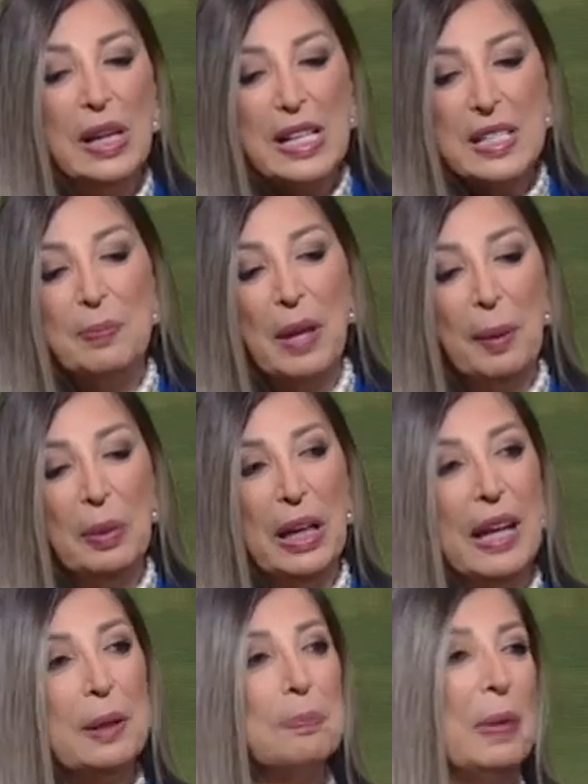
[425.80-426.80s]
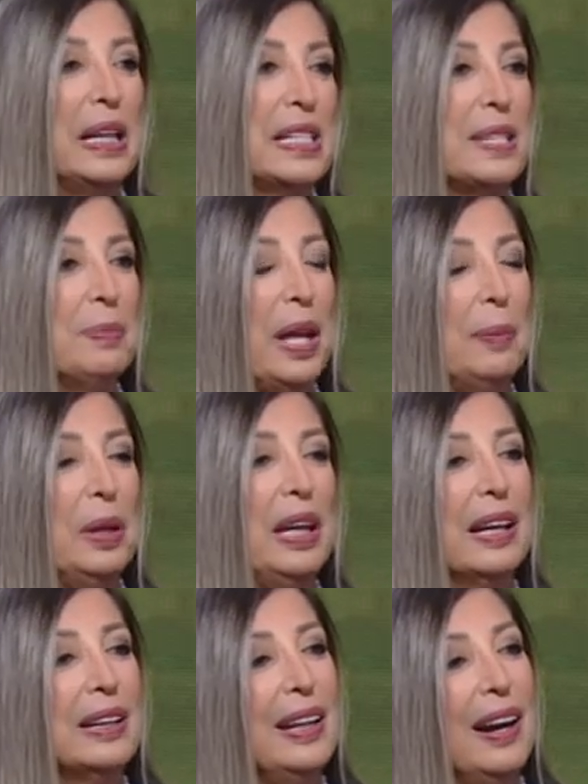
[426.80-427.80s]
لازم نعمل هيك ما لازم نعمل
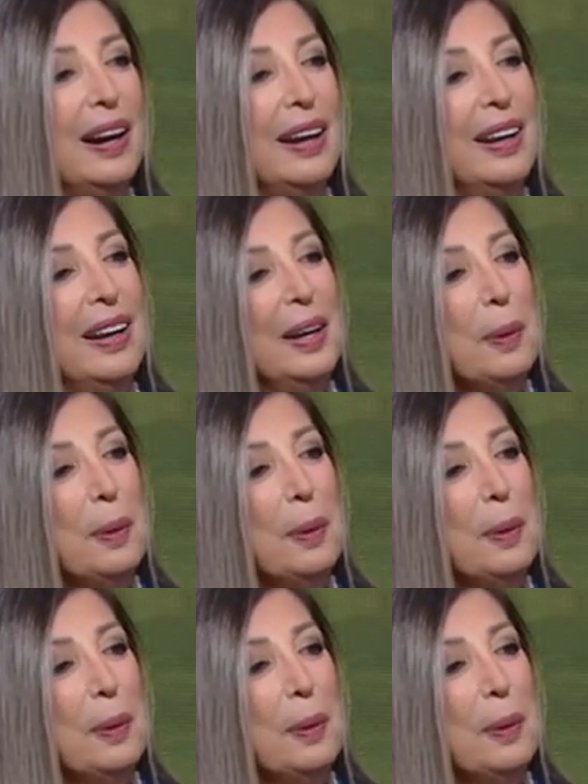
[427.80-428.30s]
هيك لا صح.